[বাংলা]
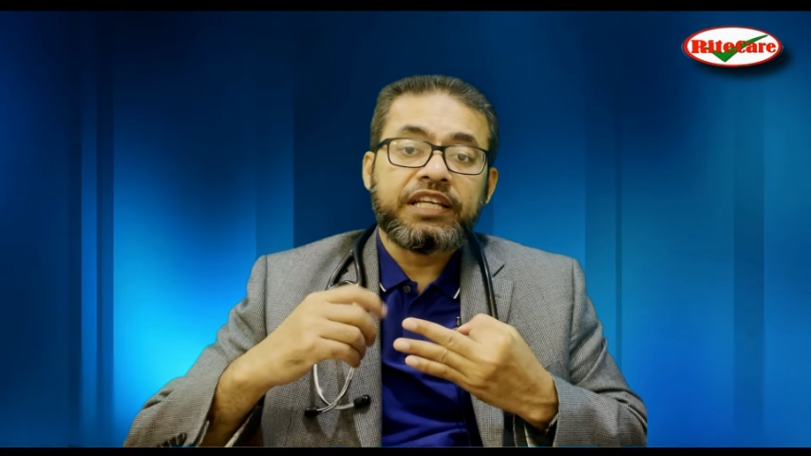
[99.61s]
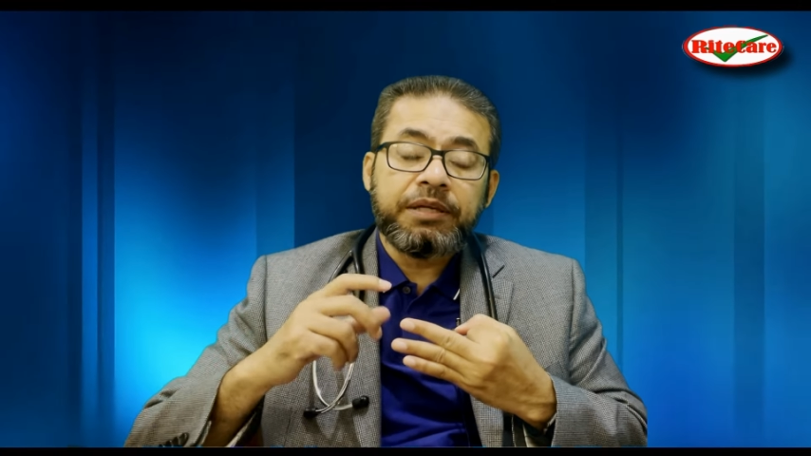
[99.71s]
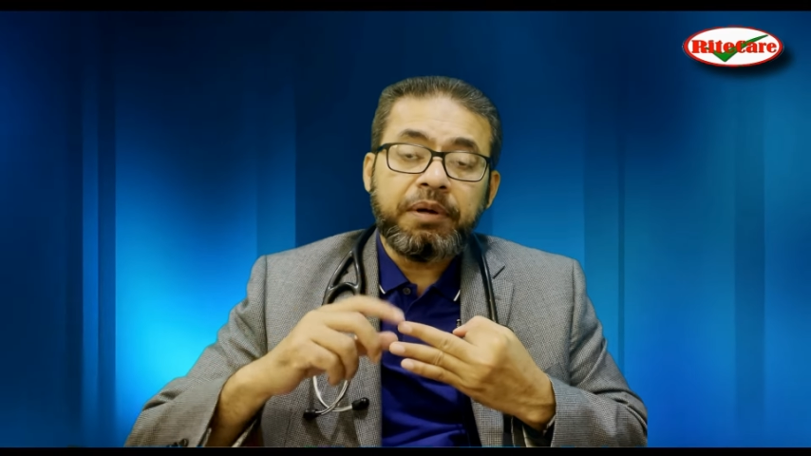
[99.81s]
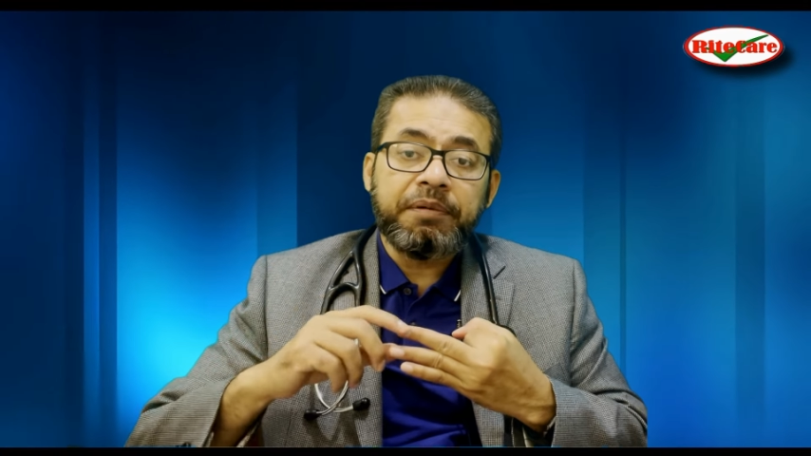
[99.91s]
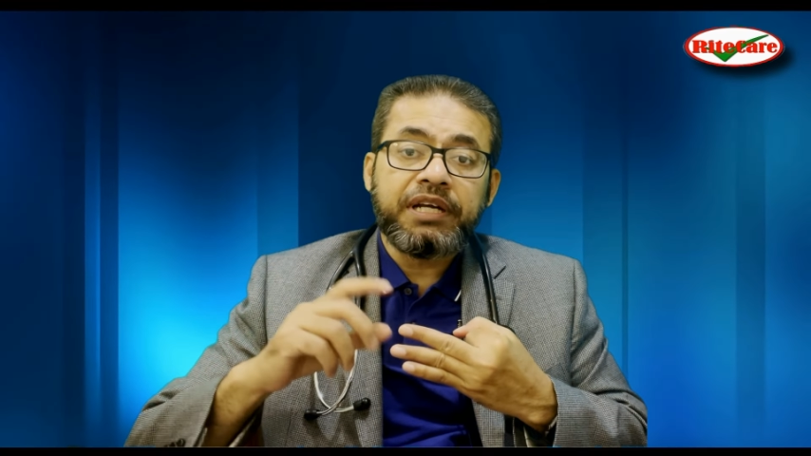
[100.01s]

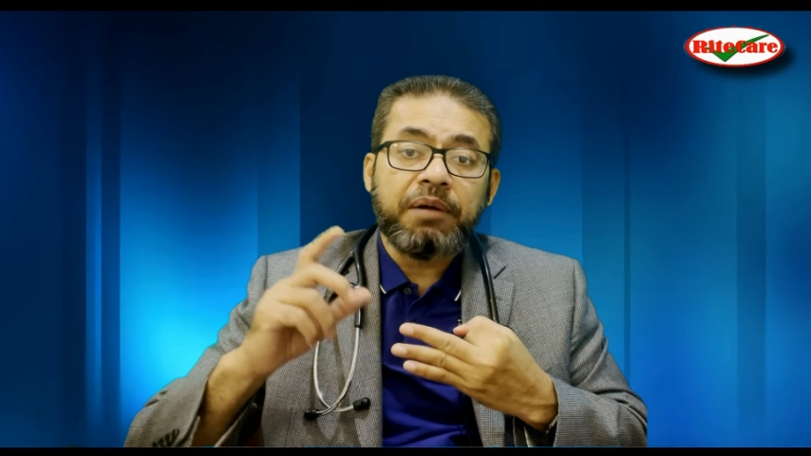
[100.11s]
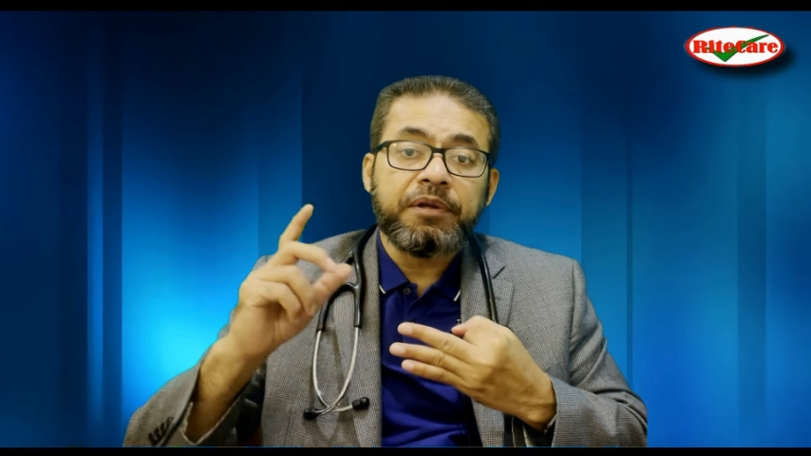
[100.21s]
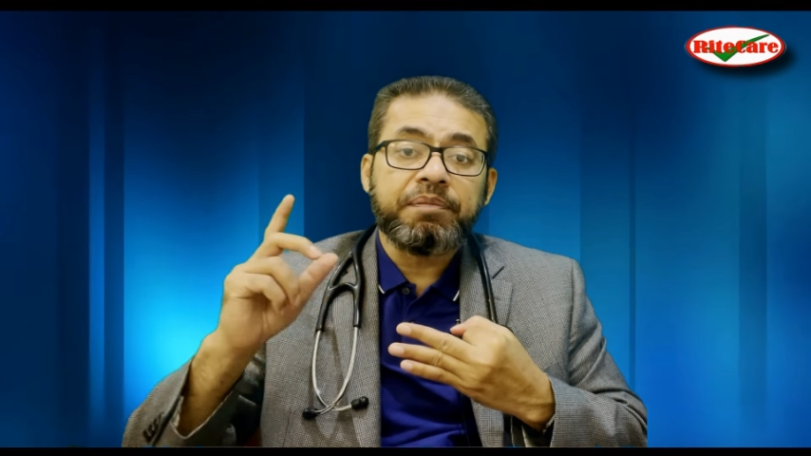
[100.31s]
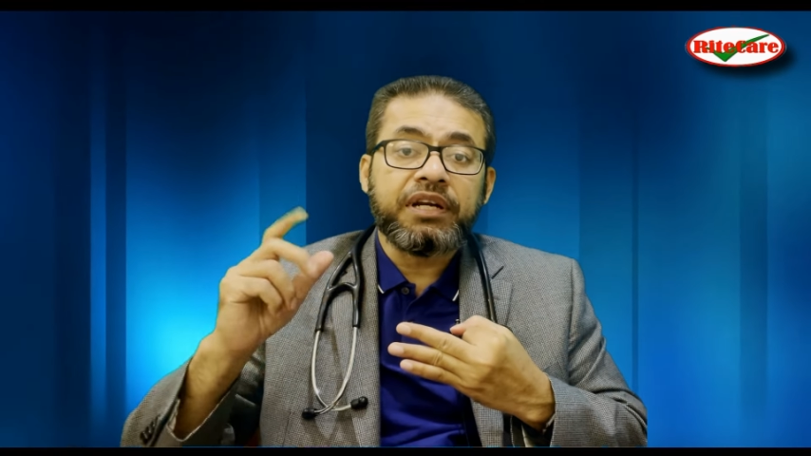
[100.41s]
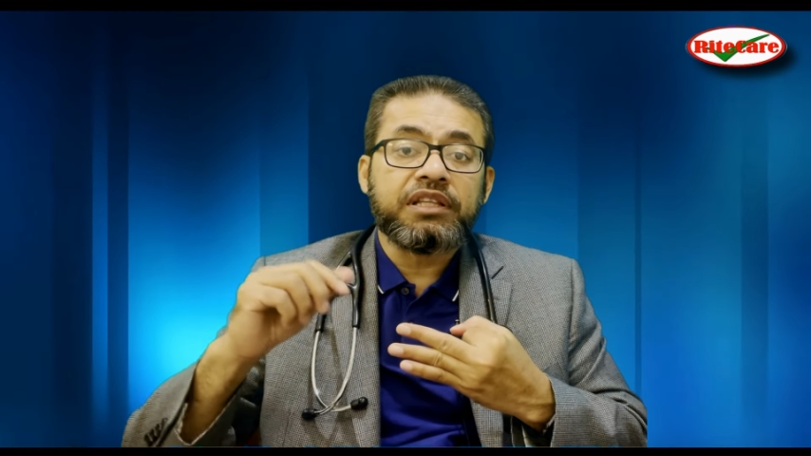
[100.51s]
কিভাবে
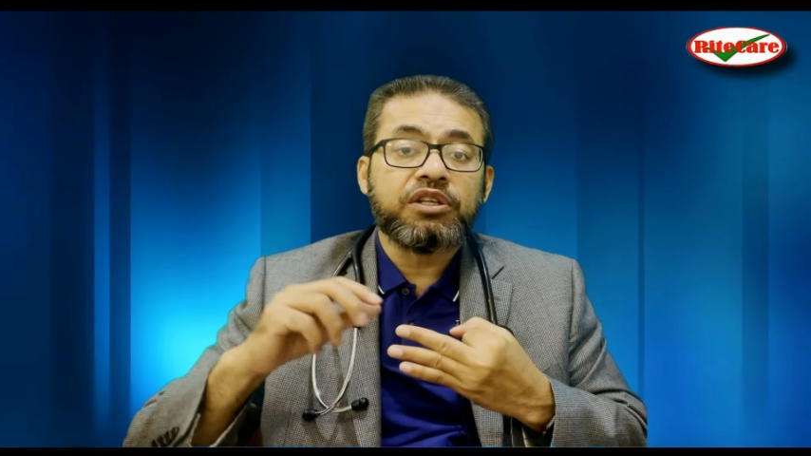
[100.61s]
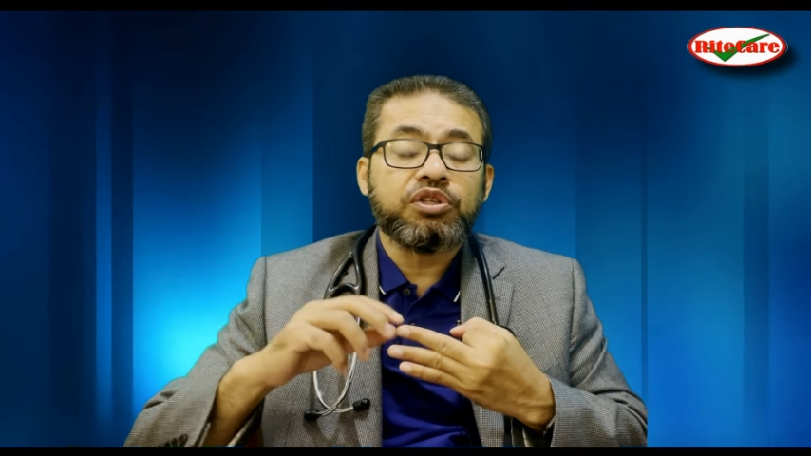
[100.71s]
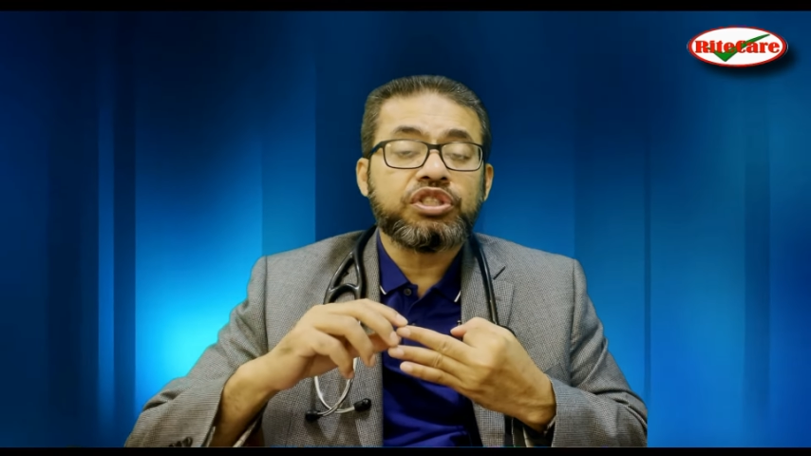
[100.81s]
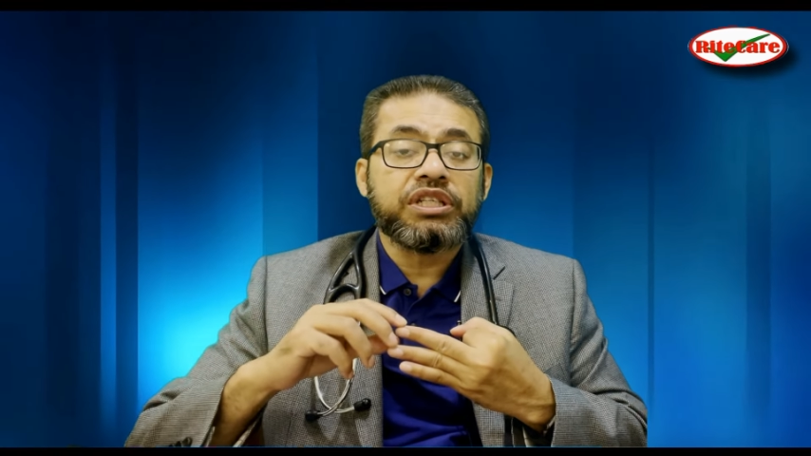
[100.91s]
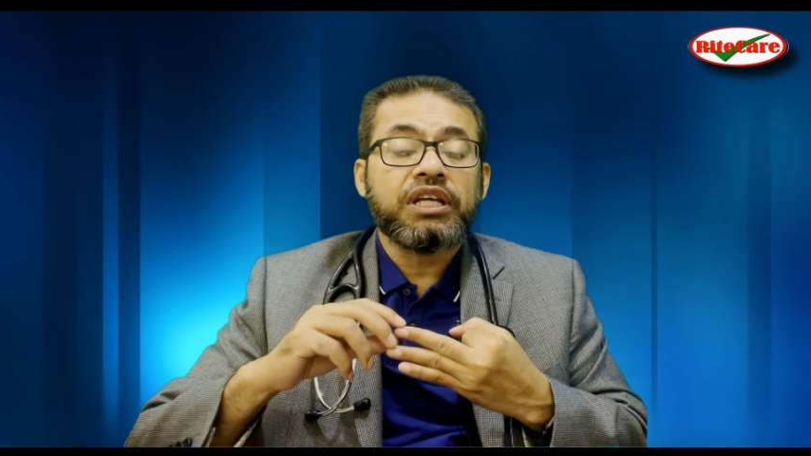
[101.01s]
ডাবের পানিতে
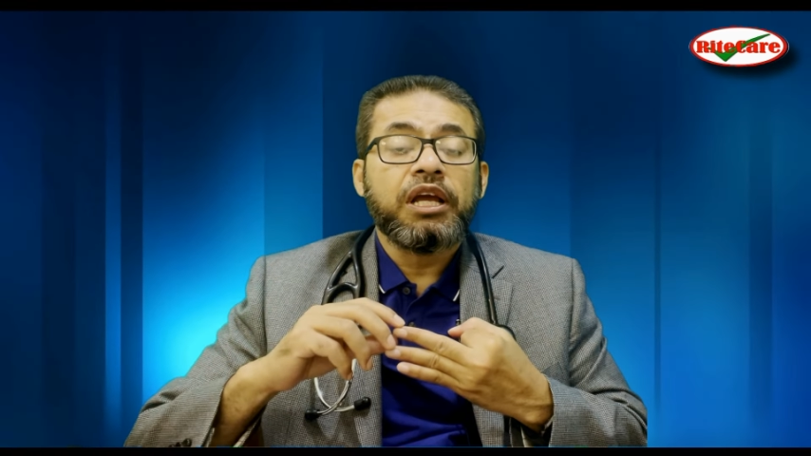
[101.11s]
রয়েছে